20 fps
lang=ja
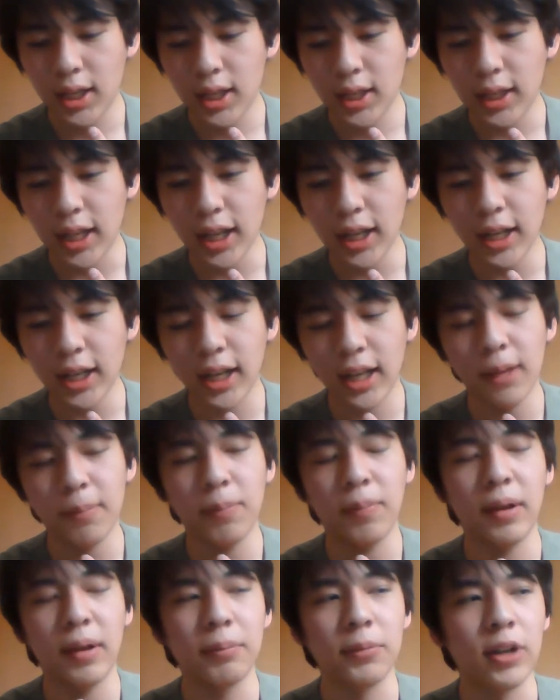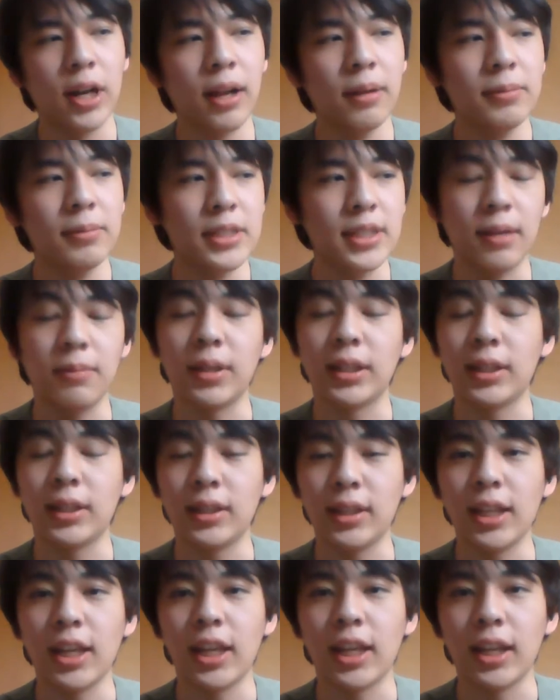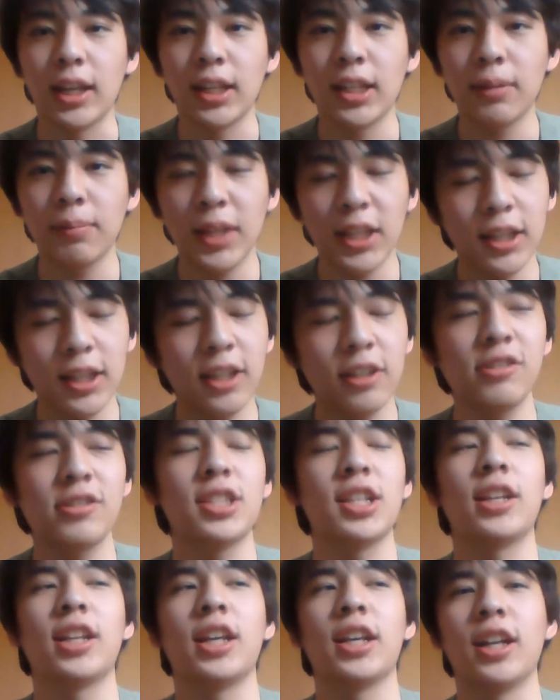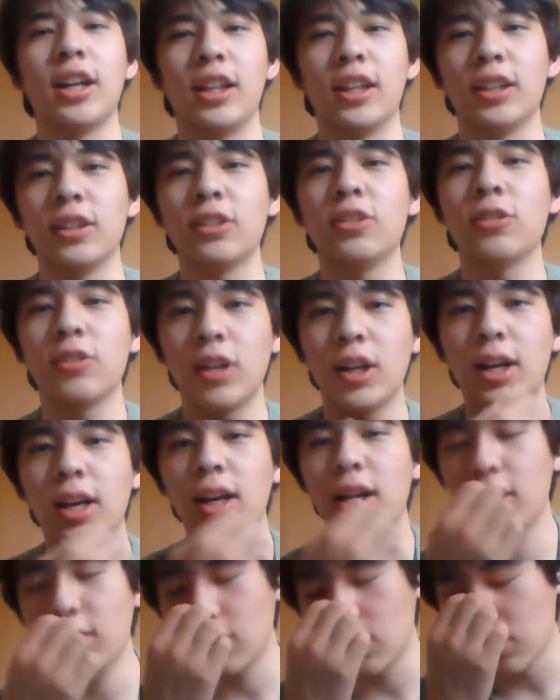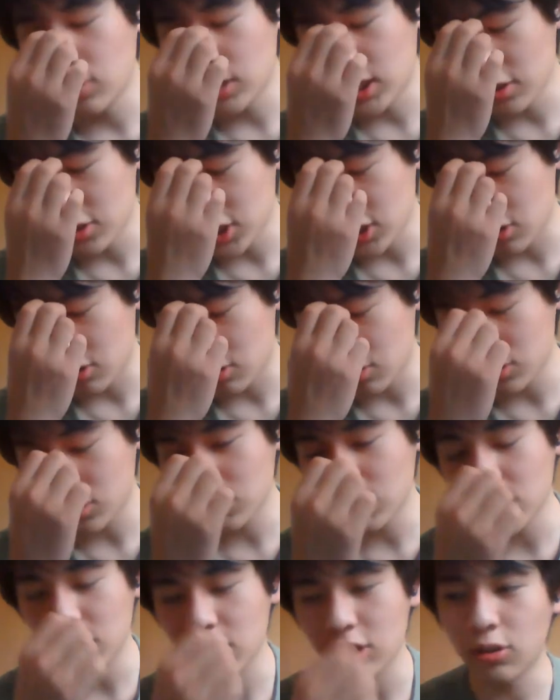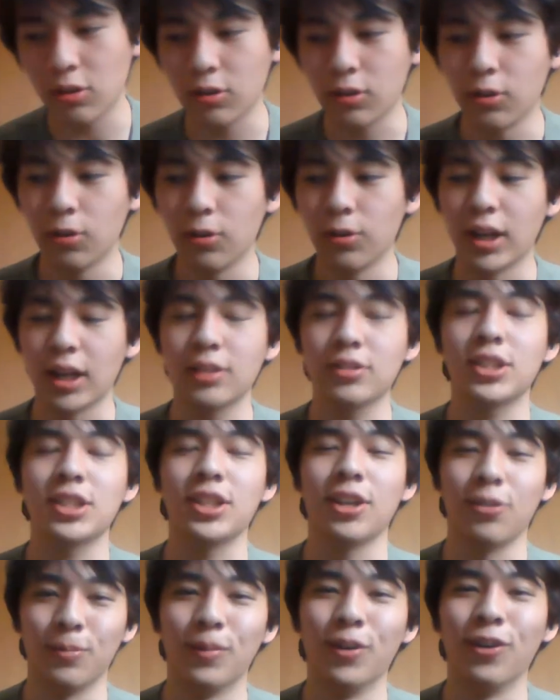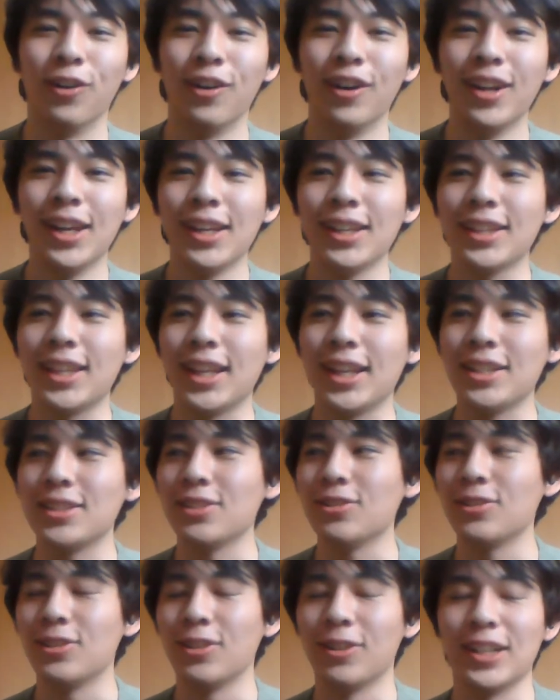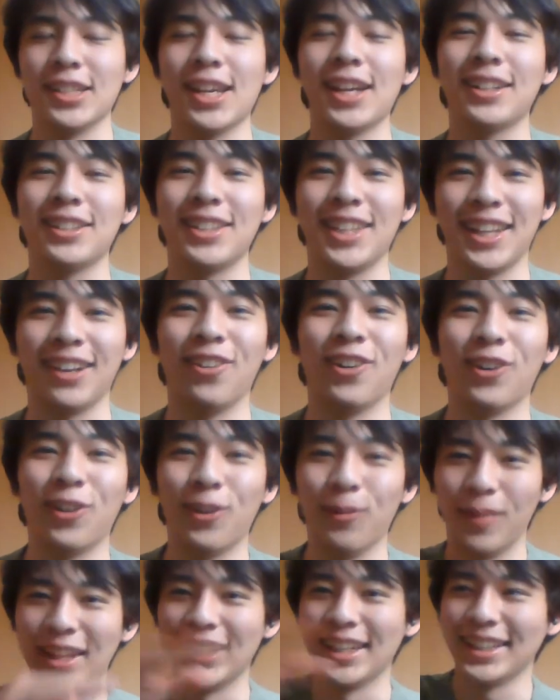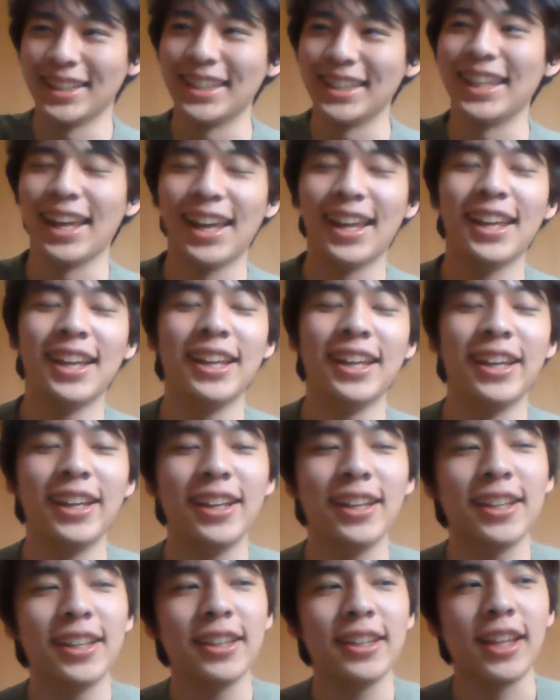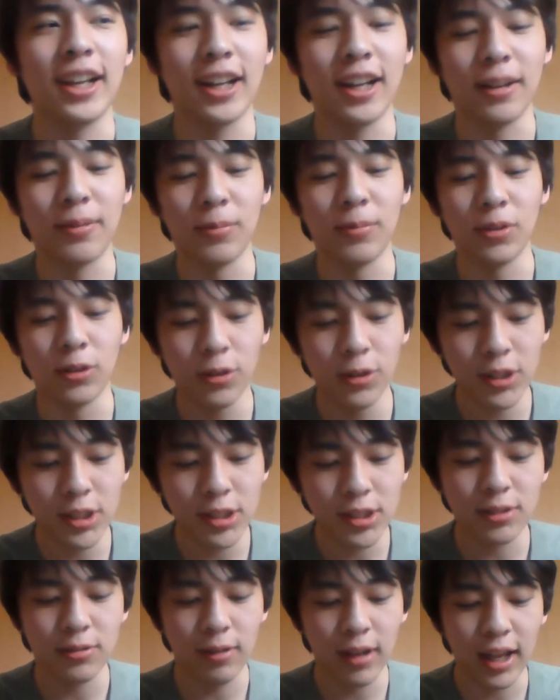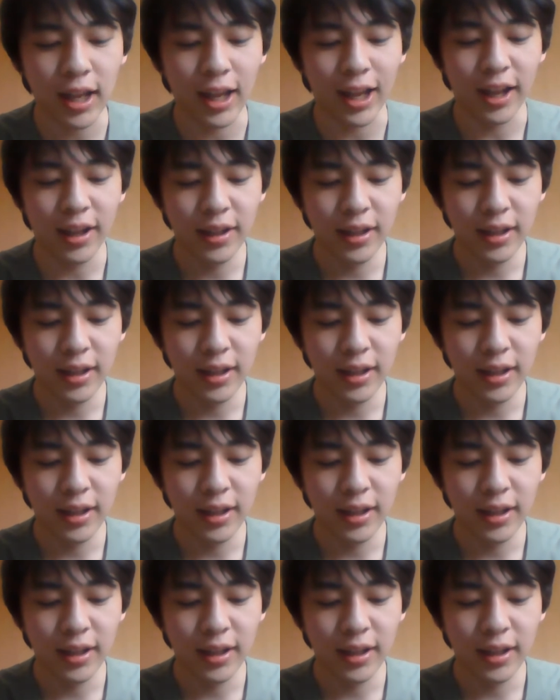なんかやっぱもう神様って決めてるんじゃないかなっていうか、合格者、今年の合格者も点数とかじゃなくてここまでって、なんかもうこいつは